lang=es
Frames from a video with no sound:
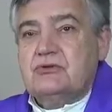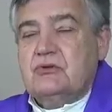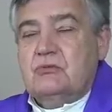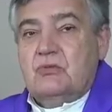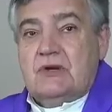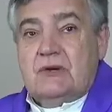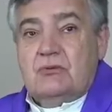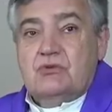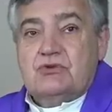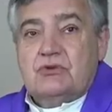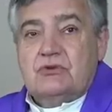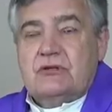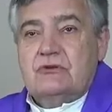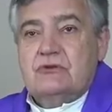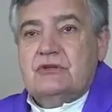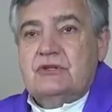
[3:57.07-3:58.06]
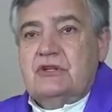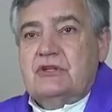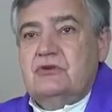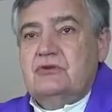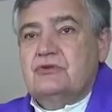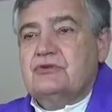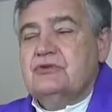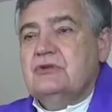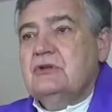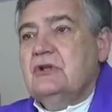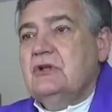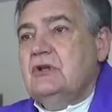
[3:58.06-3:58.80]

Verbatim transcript: como el abuso de los niños